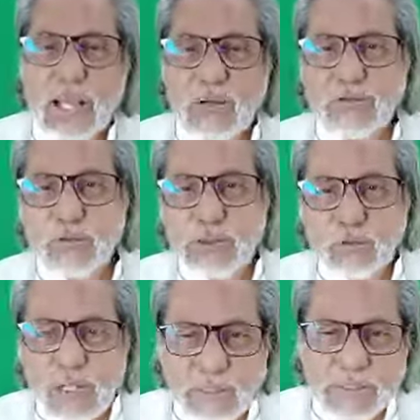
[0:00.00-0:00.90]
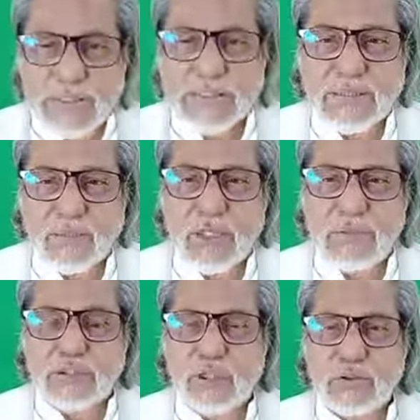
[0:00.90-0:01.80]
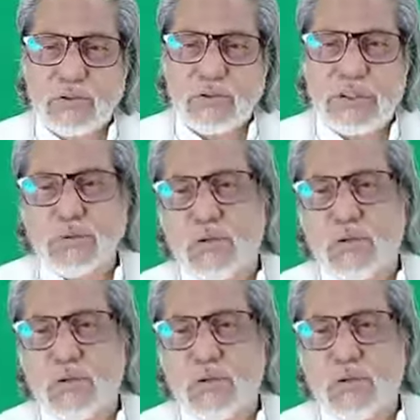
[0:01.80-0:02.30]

এখন যদি কোরআন আমাদের জীবনের বিষয় হতো যে